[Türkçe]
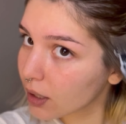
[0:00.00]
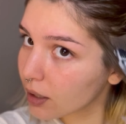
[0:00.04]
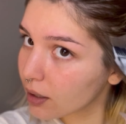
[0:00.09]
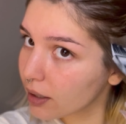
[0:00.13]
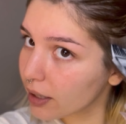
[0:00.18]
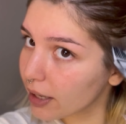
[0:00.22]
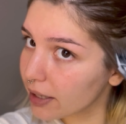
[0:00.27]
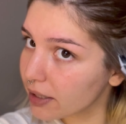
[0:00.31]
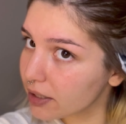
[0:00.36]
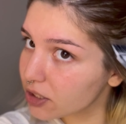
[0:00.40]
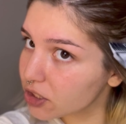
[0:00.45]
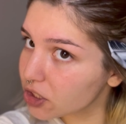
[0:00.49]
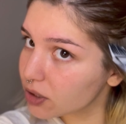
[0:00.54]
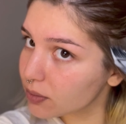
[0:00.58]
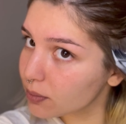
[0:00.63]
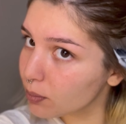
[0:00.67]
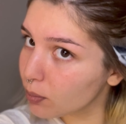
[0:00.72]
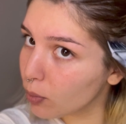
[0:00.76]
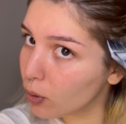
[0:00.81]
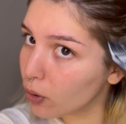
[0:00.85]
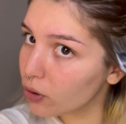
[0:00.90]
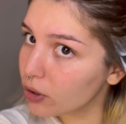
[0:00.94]
Her
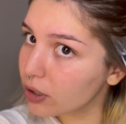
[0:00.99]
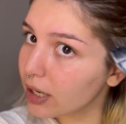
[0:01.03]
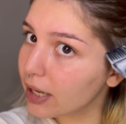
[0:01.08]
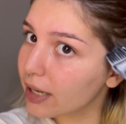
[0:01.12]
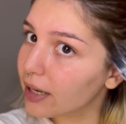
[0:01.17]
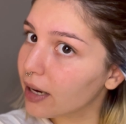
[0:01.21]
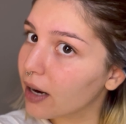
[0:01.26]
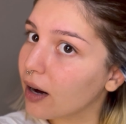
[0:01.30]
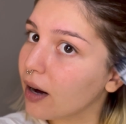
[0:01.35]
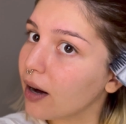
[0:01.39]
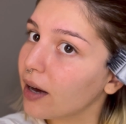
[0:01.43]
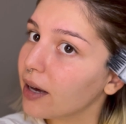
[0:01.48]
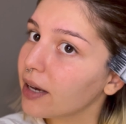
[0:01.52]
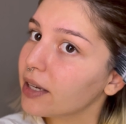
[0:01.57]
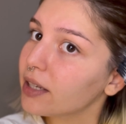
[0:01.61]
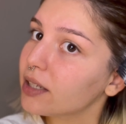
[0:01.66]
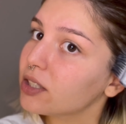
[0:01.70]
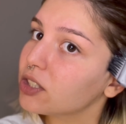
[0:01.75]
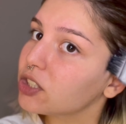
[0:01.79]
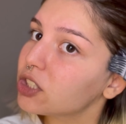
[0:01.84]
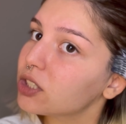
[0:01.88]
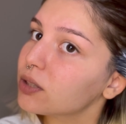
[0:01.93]
işim böyle ya. Her
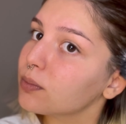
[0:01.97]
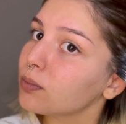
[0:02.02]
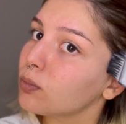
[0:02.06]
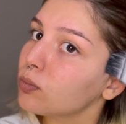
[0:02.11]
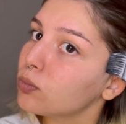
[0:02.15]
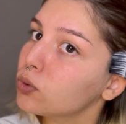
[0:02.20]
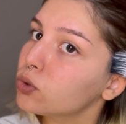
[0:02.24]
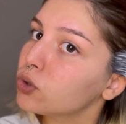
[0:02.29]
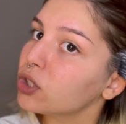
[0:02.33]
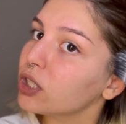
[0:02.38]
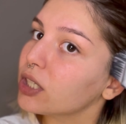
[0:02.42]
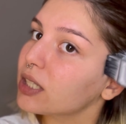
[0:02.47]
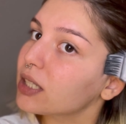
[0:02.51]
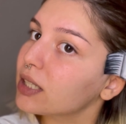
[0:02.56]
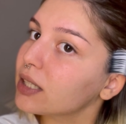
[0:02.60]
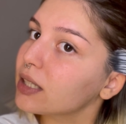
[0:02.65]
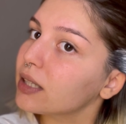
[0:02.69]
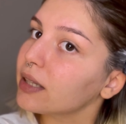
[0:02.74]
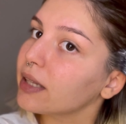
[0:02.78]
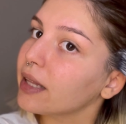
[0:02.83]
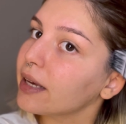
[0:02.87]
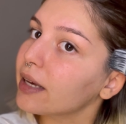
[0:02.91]
işim bu
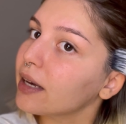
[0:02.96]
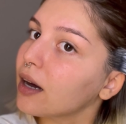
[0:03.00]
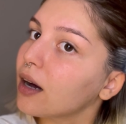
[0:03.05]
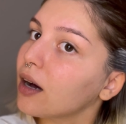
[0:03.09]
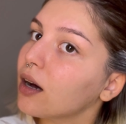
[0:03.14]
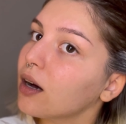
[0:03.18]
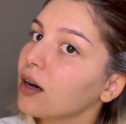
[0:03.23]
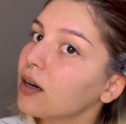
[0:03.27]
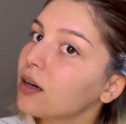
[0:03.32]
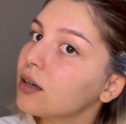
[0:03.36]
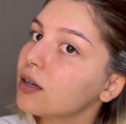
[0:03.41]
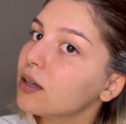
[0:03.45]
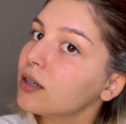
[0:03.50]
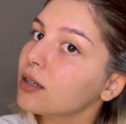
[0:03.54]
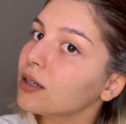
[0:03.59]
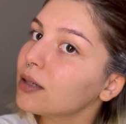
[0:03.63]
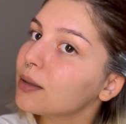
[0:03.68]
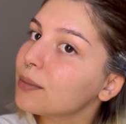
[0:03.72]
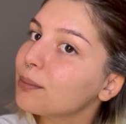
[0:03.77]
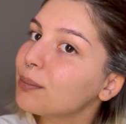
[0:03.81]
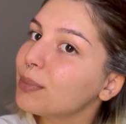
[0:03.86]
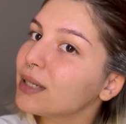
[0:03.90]
şekilde ya.
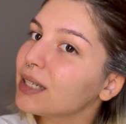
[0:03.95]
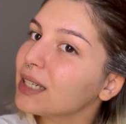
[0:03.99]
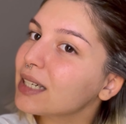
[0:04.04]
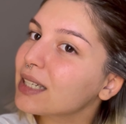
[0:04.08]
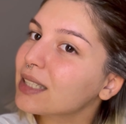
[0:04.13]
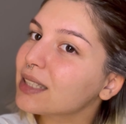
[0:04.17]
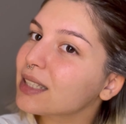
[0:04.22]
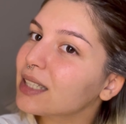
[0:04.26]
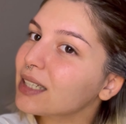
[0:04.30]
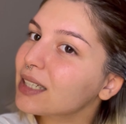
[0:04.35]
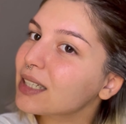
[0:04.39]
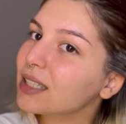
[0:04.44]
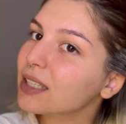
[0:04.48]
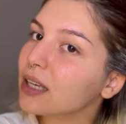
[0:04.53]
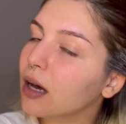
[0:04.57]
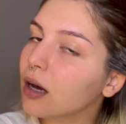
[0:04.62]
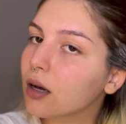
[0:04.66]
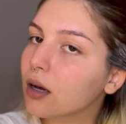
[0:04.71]
Bıh tıh ya.